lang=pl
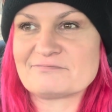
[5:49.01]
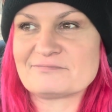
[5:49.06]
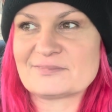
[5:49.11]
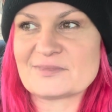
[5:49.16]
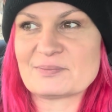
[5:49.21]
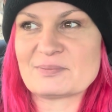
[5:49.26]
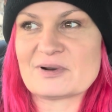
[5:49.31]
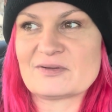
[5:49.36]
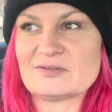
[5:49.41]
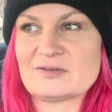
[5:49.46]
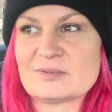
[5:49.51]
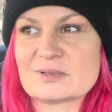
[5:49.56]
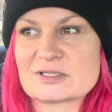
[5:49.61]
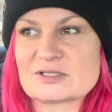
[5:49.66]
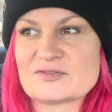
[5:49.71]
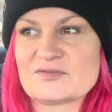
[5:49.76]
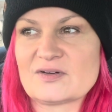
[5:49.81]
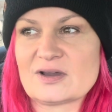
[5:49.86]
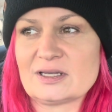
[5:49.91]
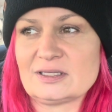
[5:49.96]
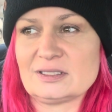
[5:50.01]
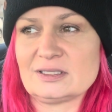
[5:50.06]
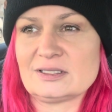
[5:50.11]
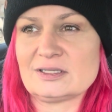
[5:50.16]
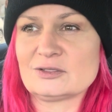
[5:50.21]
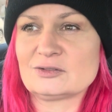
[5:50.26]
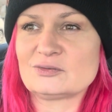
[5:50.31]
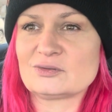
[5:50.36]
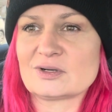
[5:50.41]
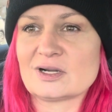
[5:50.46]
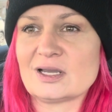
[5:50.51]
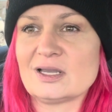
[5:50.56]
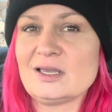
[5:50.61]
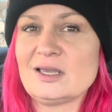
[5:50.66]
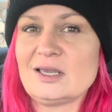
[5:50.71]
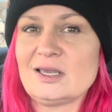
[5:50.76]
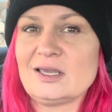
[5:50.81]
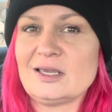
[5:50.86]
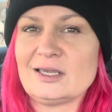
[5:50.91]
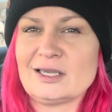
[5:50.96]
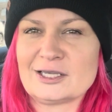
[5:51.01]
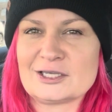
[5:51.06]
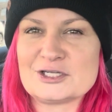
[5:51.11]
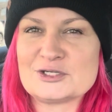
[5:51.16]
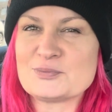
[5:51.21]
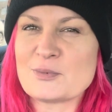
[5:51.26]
naprawdę bardzo fajne, niektóre jakieś